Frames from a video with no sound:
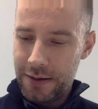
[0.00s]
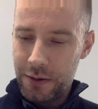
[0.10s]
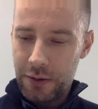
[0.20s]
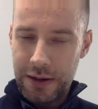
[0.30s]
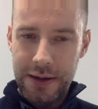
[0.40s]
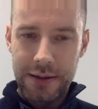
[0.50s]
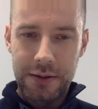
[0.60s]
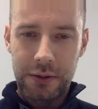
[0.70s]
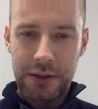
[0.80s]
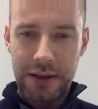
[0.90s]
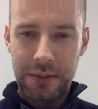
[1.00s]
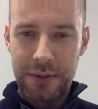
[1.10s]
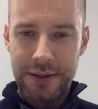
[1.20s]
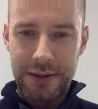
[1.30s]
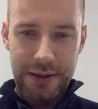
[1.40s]
no a jeden to taki
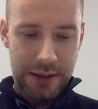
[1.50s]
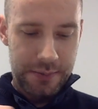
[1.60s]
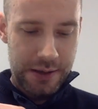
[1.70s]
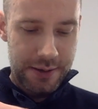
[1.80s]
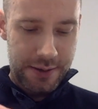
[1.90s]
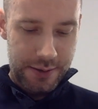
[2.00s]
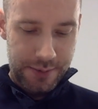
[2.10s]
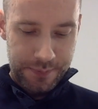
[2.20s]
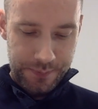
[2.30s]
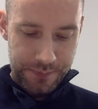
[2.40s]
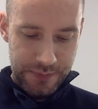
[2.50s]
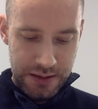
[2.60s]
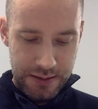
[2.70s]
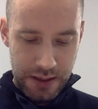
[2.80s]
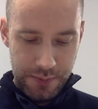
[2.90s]
będzie takim na razie,
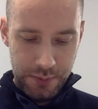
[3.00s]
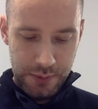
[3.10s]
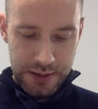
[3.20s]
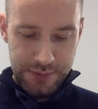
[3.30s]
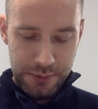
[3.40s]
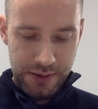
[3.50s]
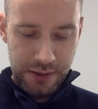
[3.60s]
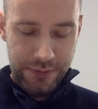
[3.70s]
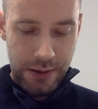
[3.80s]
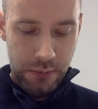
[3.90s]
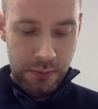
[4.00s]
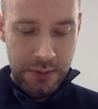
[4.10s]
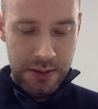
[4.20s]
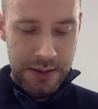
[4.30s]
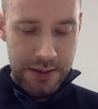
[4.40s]
ja bym go nazwał tak jak wielu
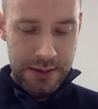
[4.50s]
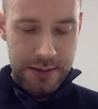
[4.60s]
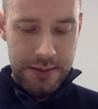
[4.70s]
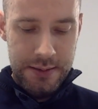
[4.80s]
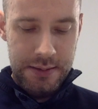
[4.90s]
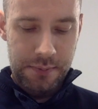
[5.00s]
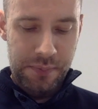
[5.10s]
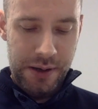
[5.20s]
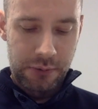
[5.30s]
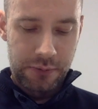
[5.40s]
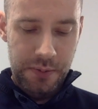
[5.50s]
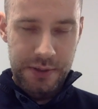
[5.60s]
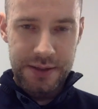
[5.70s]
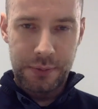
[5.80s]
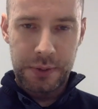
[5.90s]
tam panów, bym
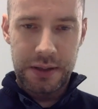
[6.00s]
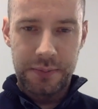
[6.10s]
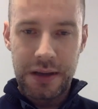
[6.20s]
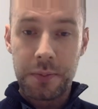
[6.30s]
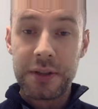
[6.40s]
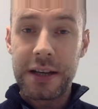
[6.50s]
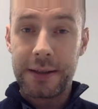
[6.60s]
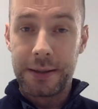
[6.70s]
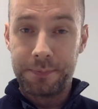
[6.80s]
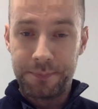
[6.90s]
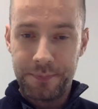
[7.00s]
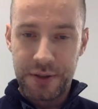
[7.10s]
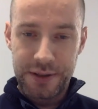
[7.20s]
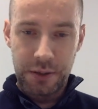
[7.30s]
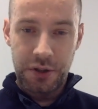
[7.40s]
nazwał takim darmozjadem.
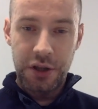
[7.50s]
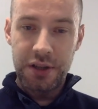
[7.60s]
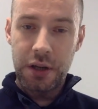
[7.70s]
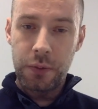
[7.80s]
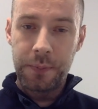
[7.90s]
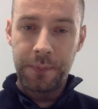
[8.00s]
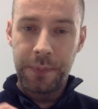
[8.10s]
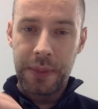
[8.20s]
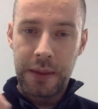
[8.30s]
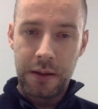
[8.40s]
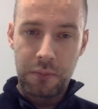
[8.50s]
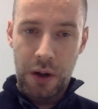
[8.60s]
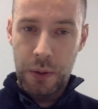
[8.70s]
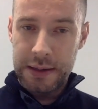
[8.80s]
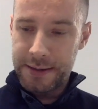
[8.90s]
Będzie sobie siedział,
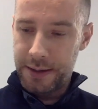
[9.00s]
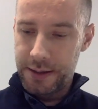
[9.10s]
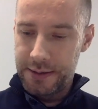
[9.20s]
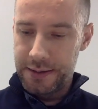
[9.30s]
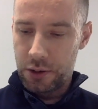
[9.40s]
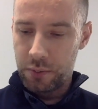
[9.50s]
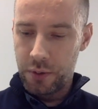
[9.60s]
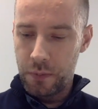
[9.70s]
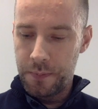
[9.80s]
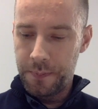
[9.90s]
brał kasę i nic nie robił.